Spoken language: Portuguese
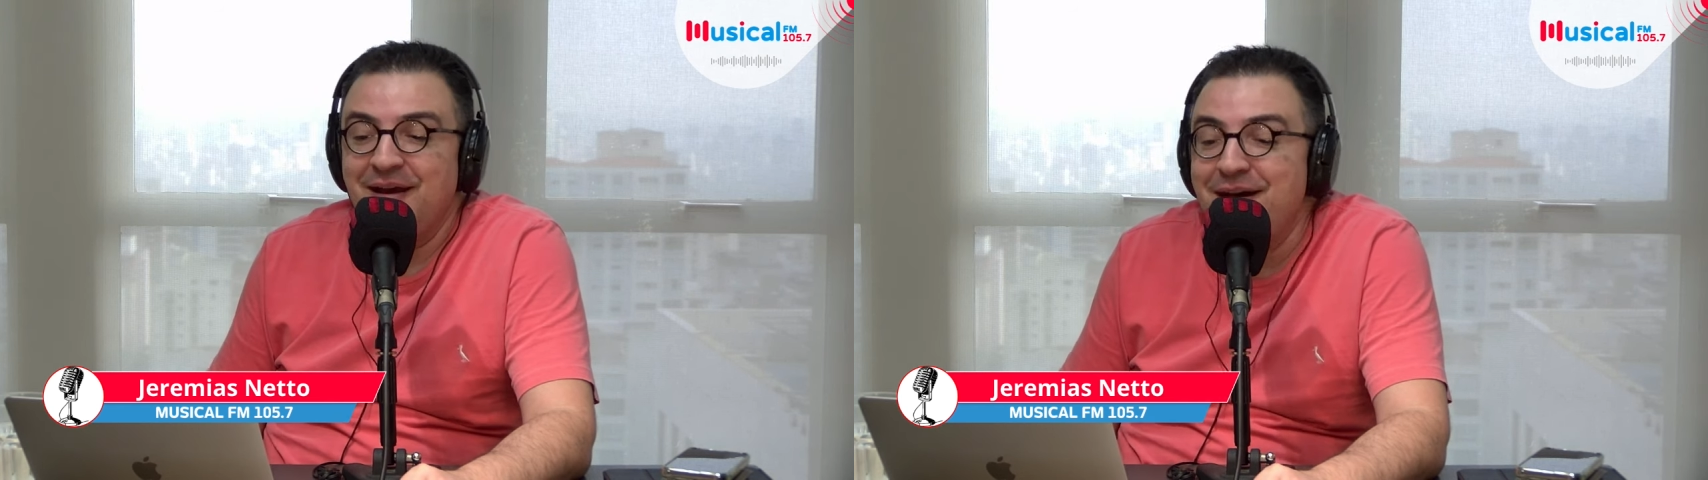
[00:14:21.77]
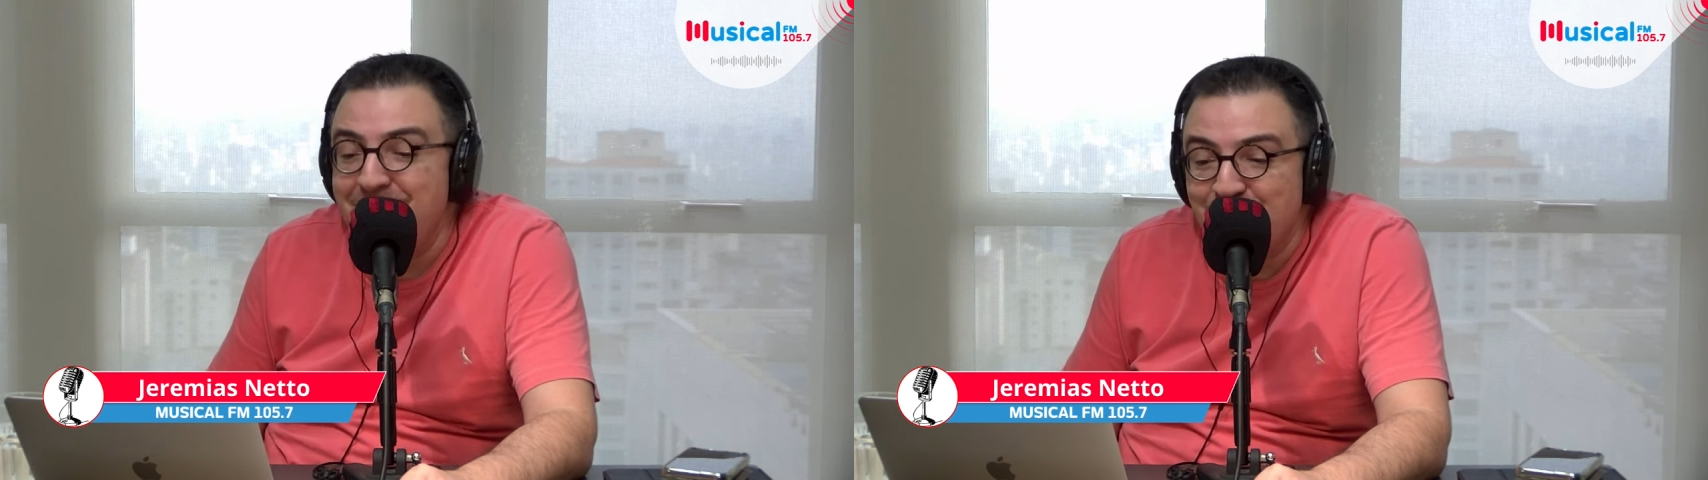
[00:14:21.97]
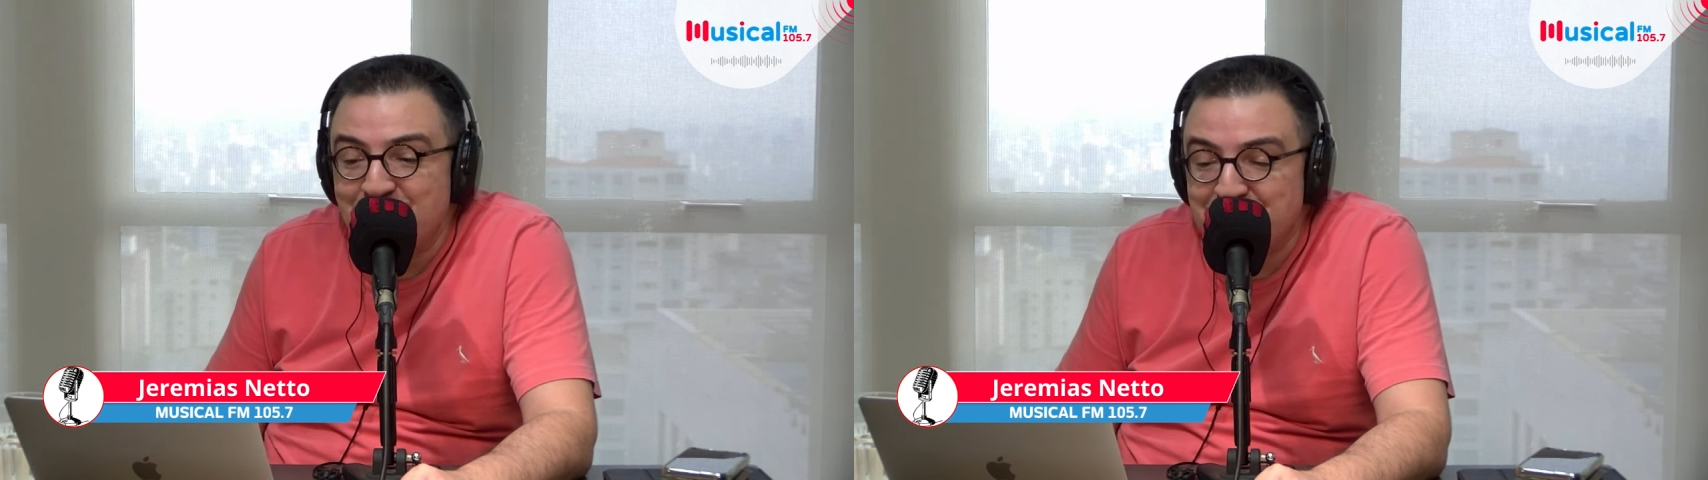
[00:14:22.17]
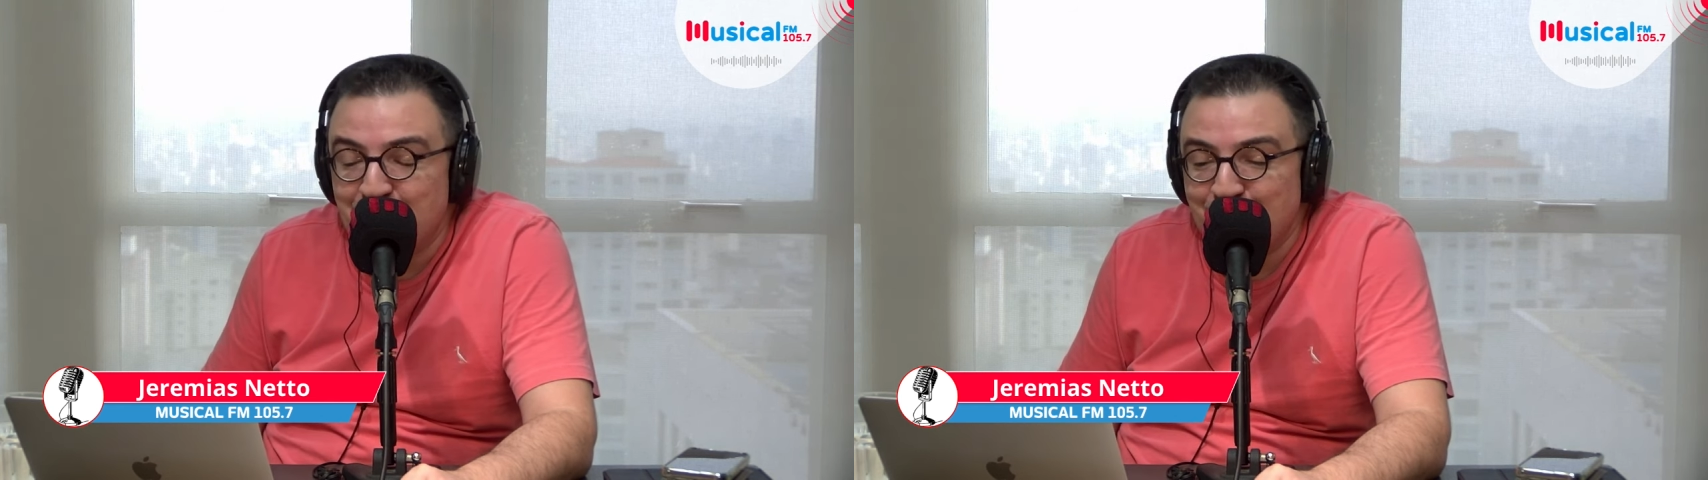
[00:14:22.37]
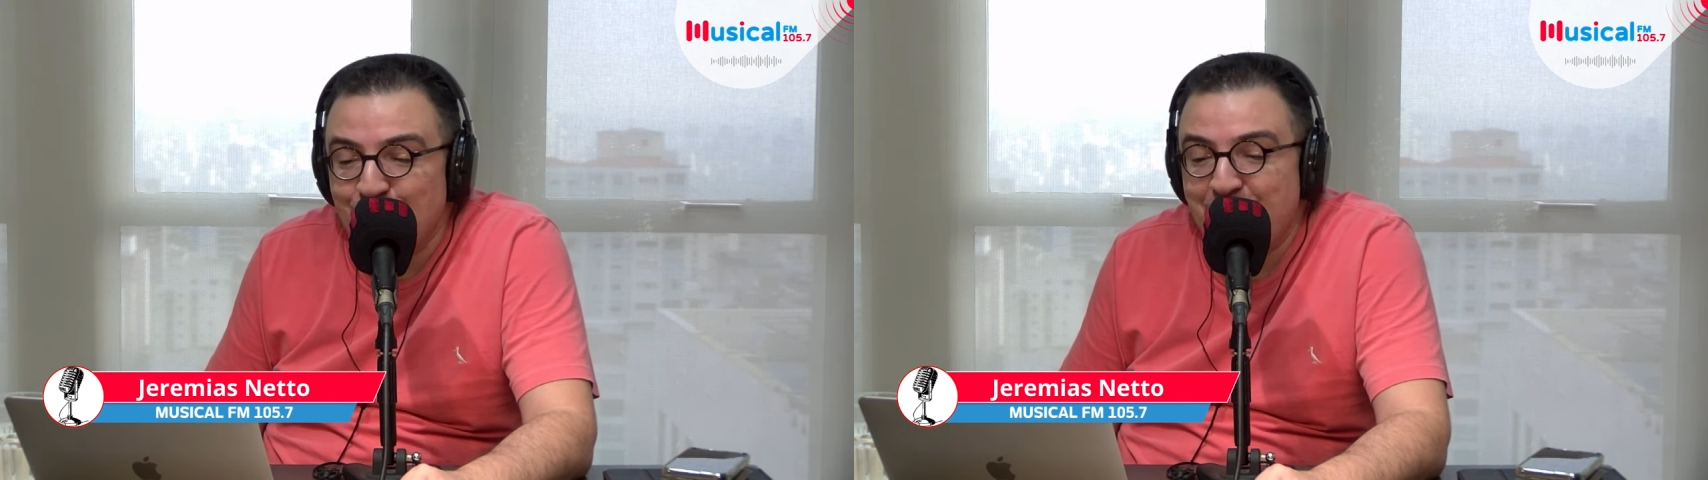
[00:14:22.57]
Amo as
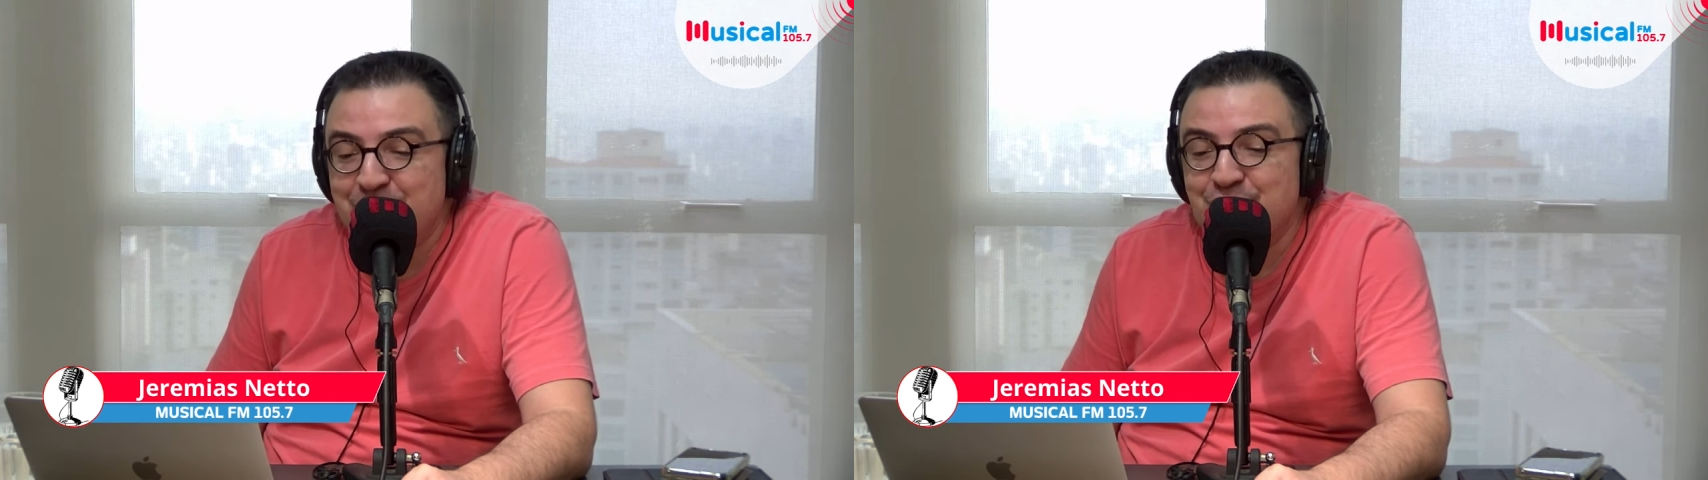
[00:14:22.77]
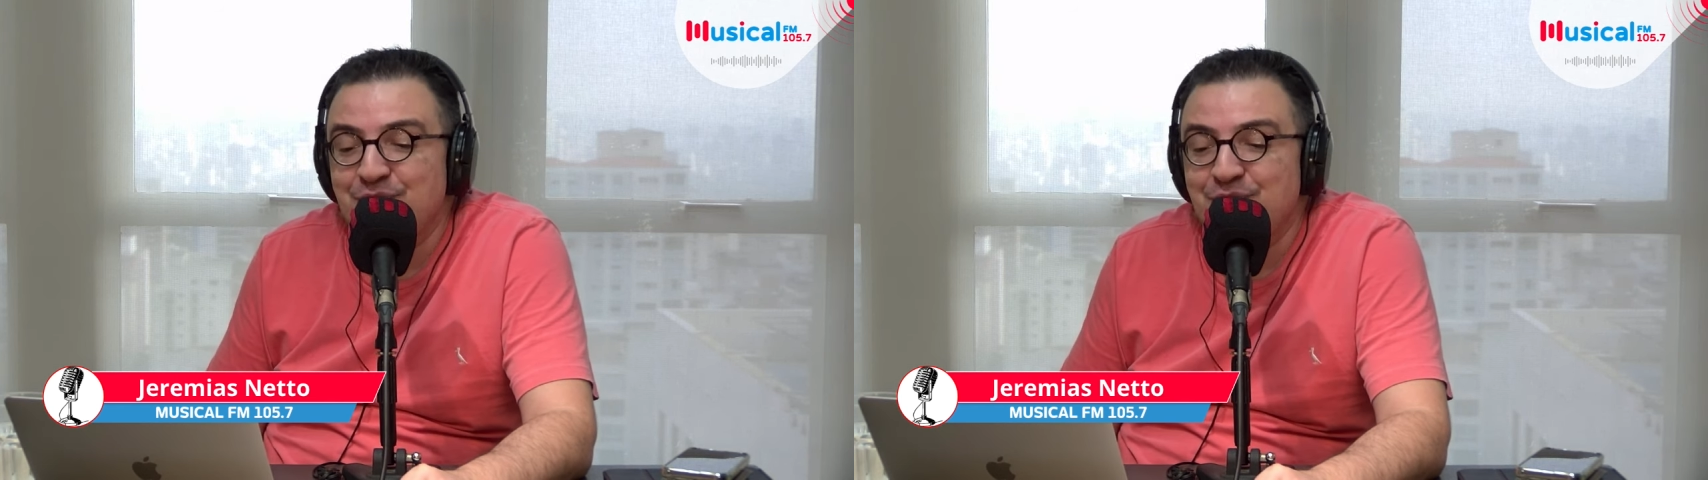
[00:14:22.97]
histórias